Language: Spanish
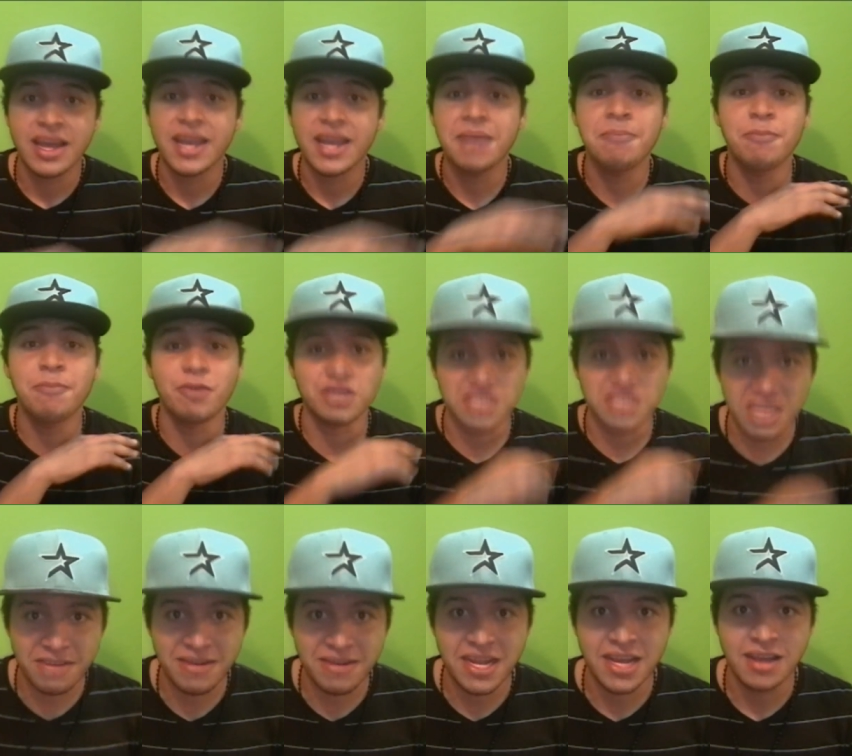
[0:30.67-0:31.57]

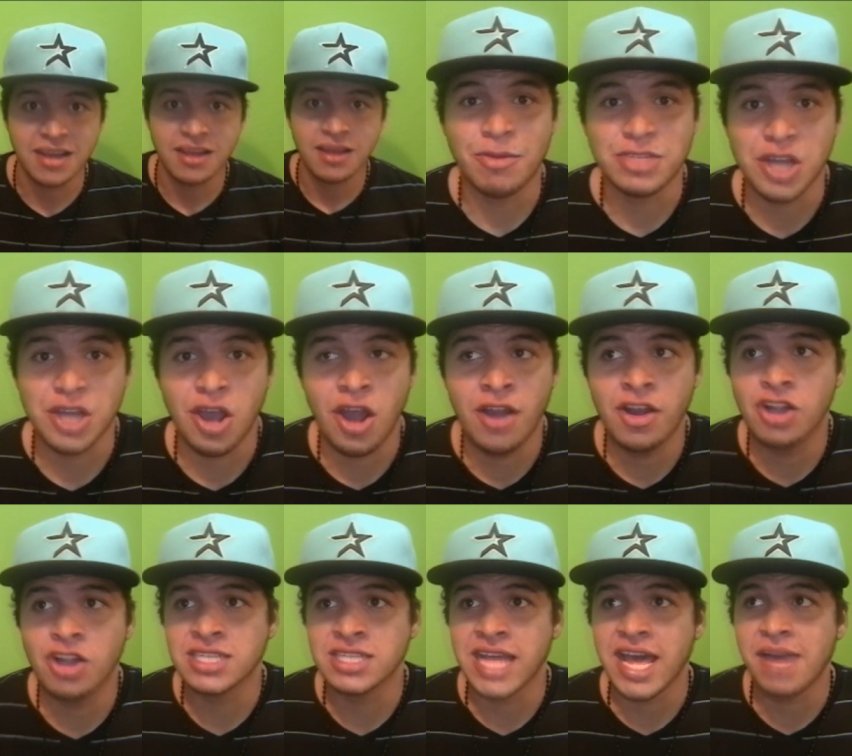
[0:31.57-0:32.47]
Imposible ya
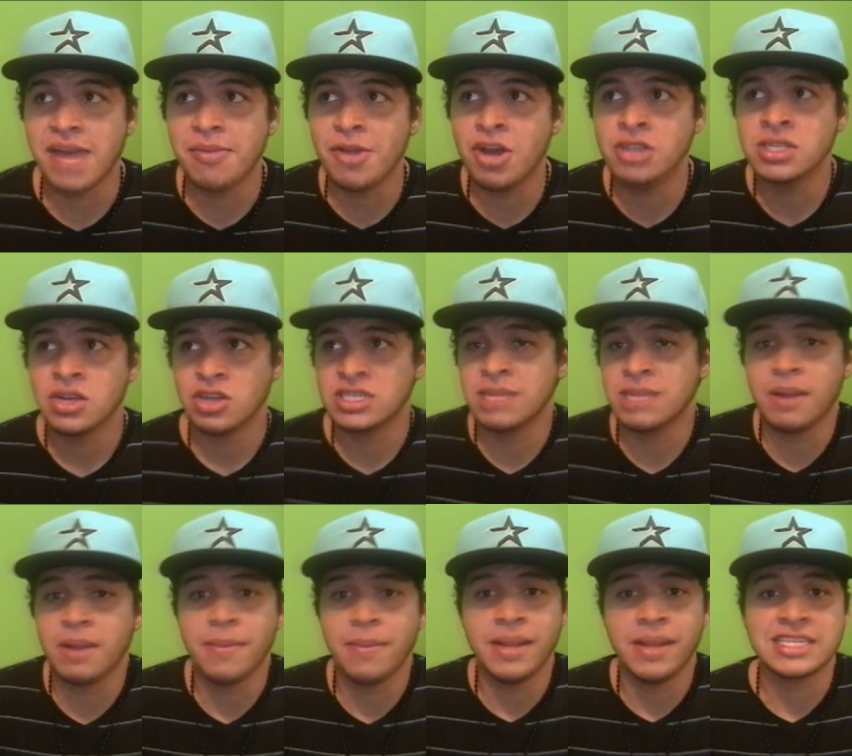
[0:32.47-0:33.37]
sea la emoción,
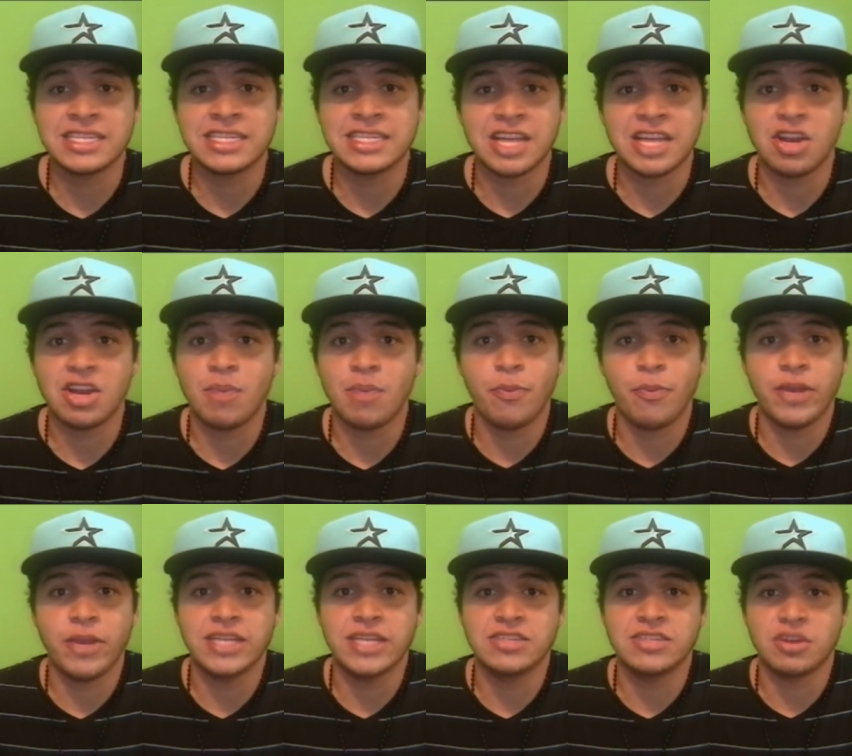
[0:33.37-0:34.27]
los nervios o
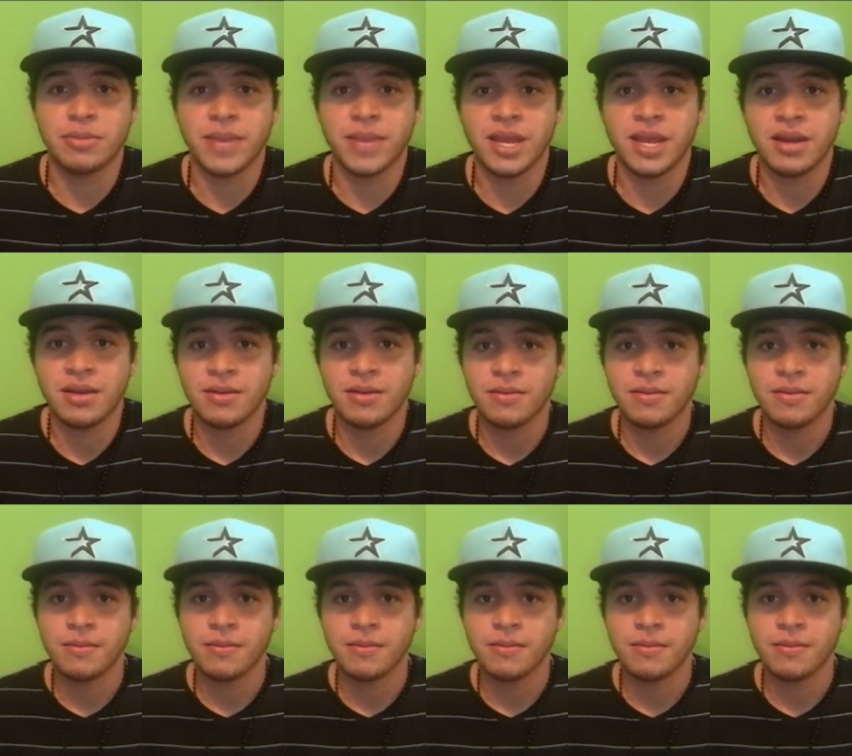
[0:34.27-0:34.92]
simplemente es que no puedes